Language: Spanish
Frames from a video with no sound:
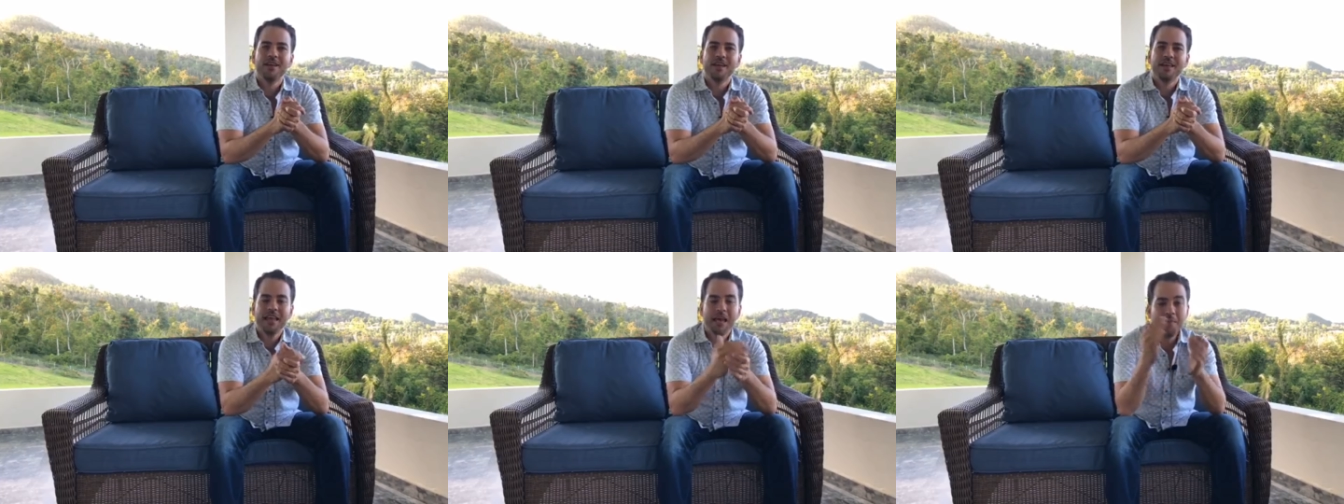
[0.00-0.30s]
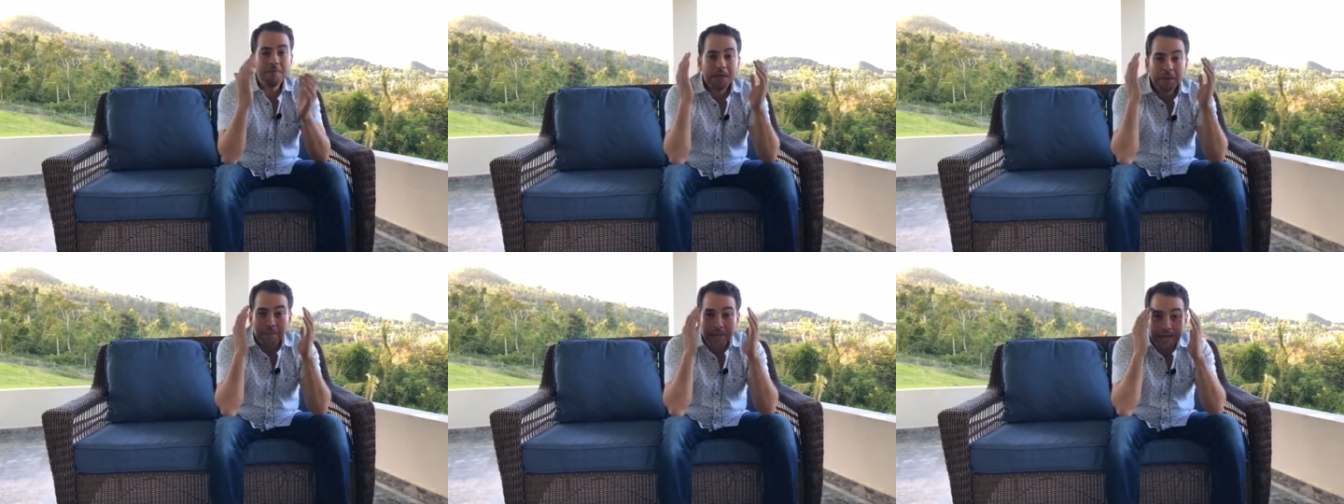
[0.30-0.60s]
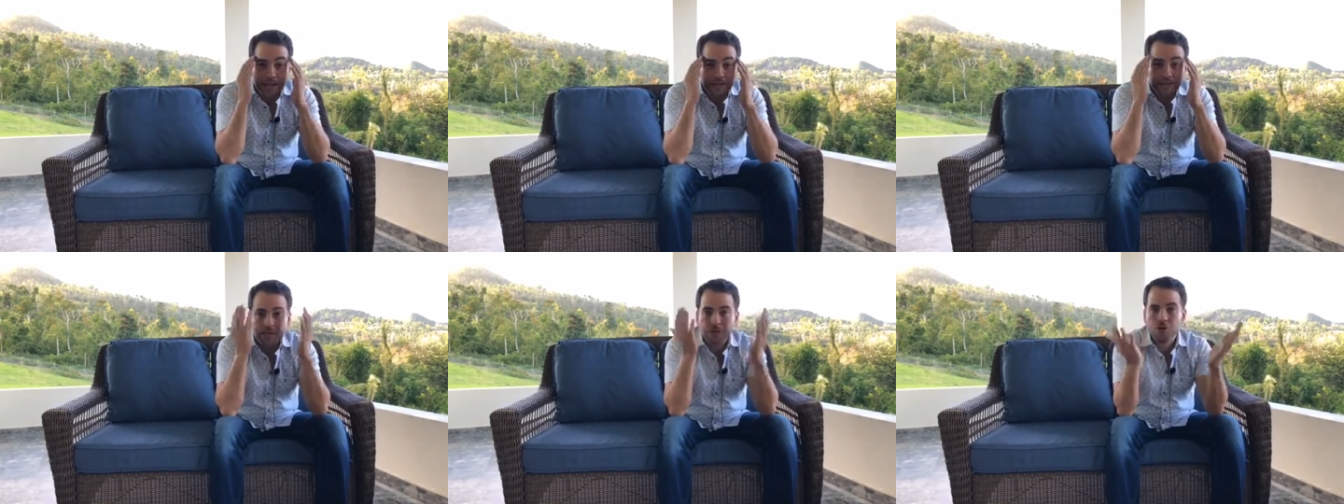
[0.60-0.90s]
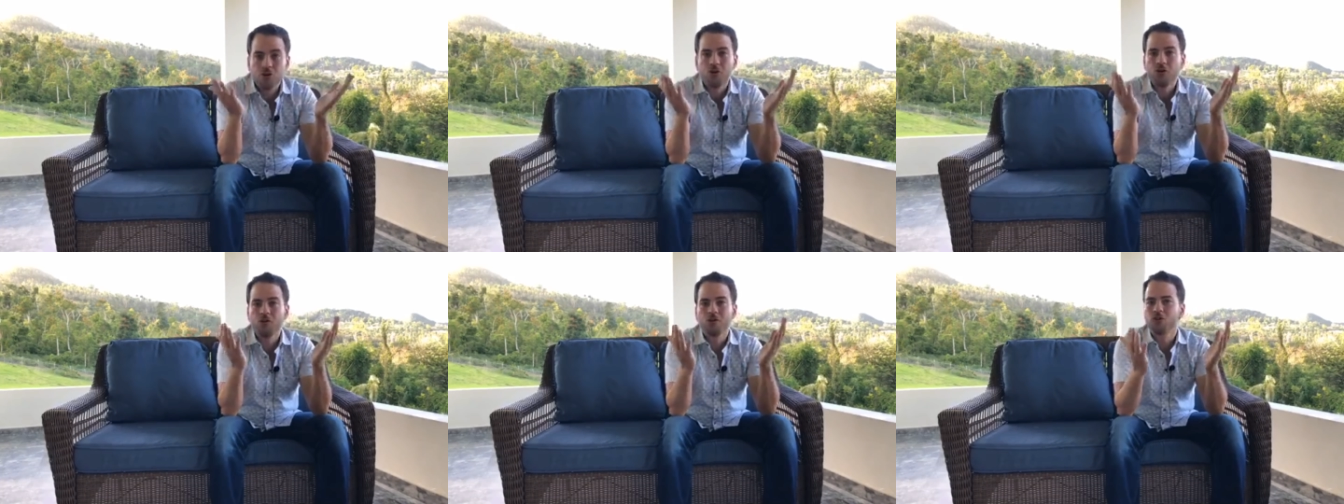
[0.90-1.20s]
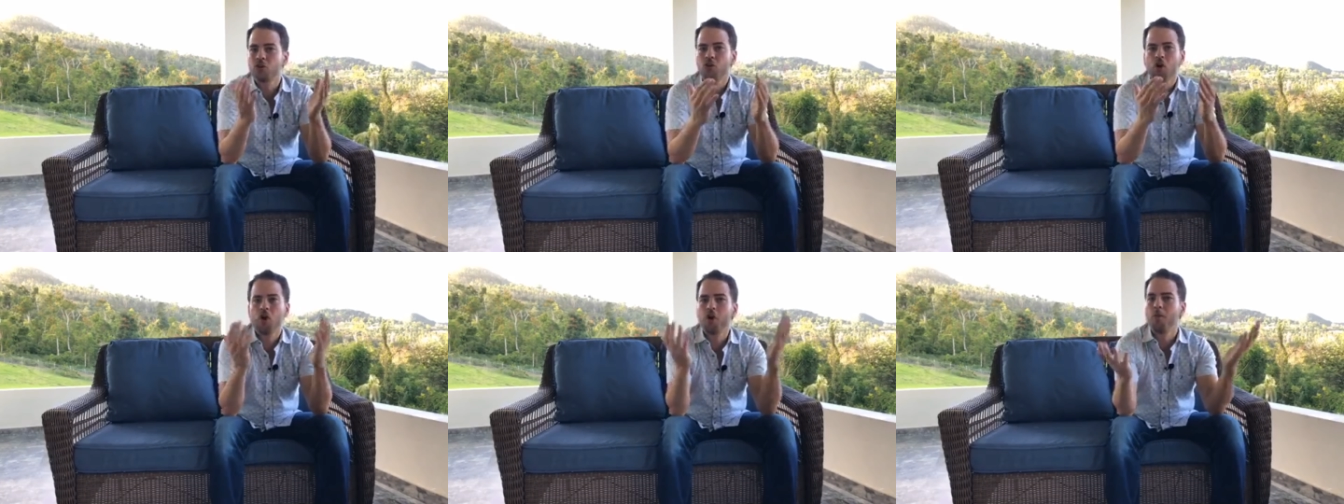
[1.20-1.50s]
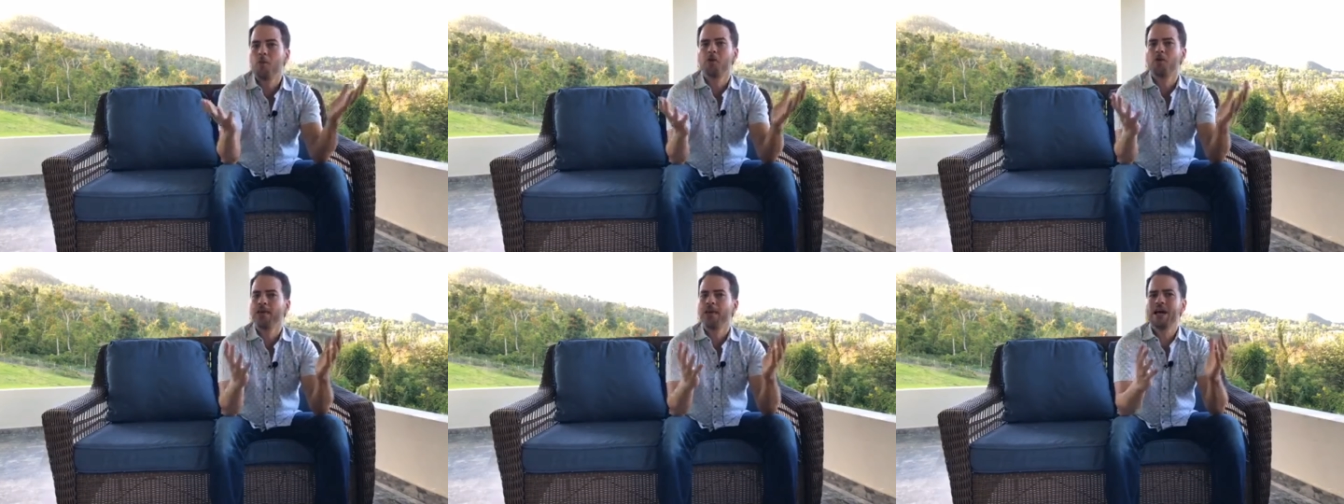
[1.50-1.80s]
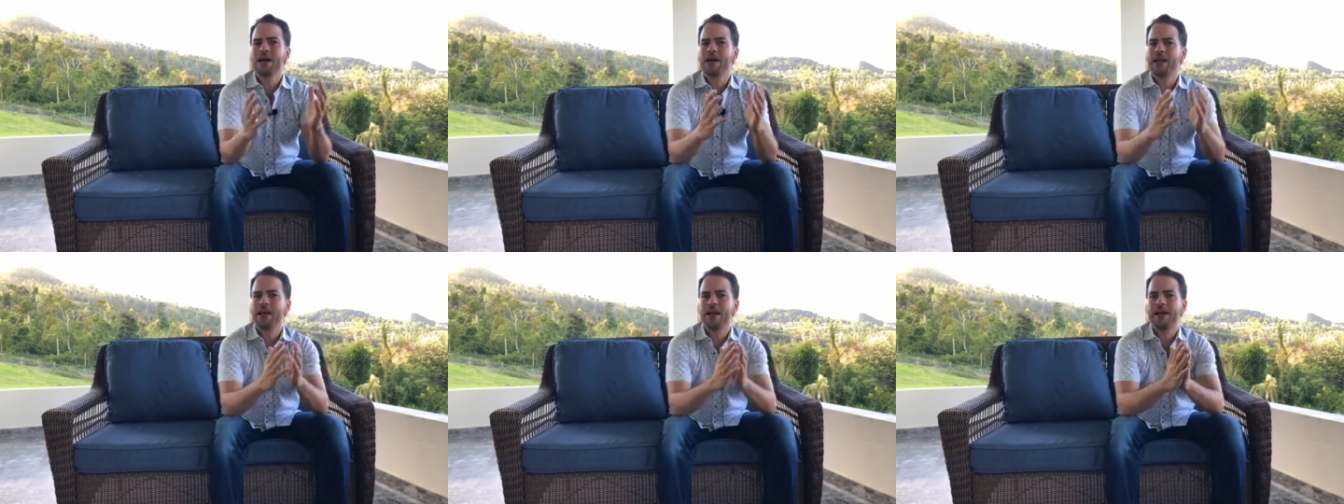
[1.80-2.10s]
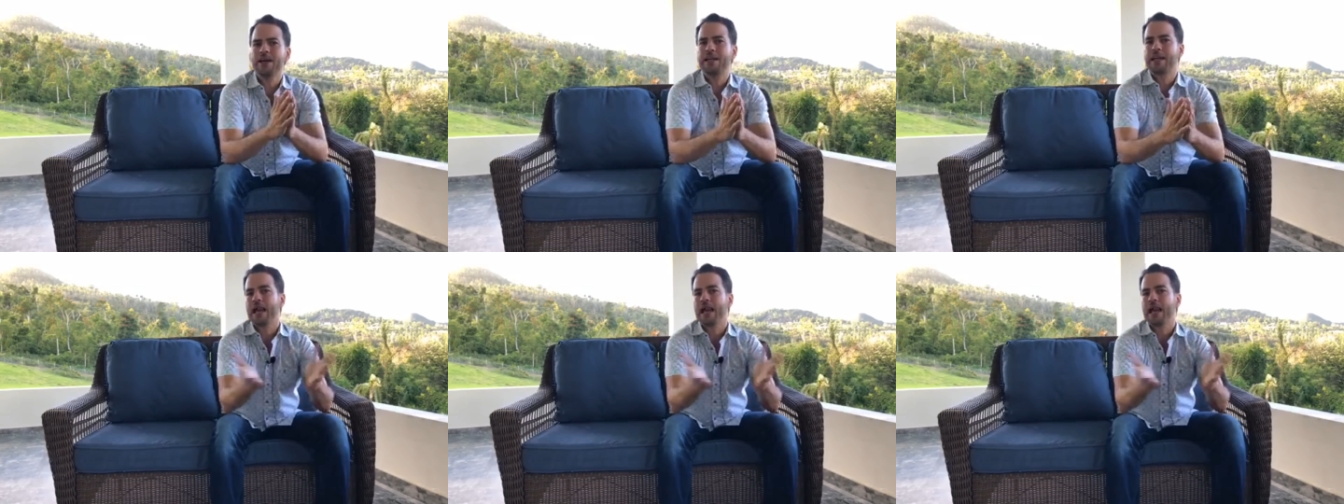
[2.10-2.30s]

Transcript: Y en mi mente yo no, yo no lo podía creer,